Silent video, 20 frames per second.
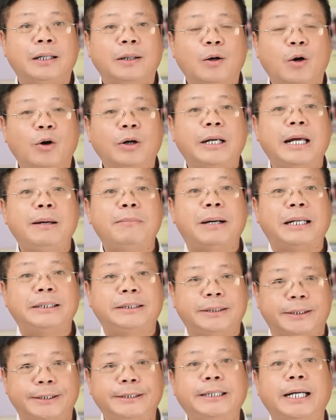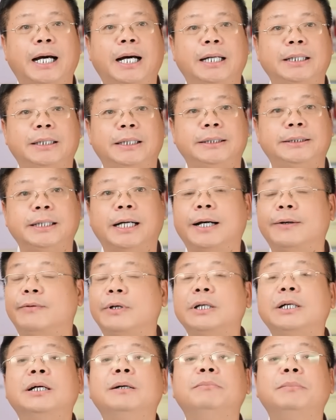ngồi đây bạn chửi trời thì trời
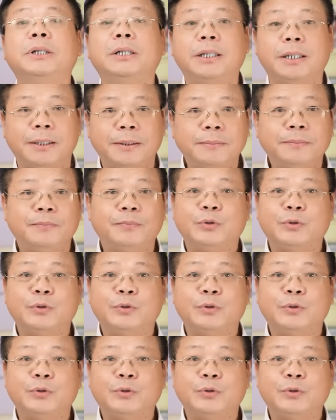vẫn cứ mưa.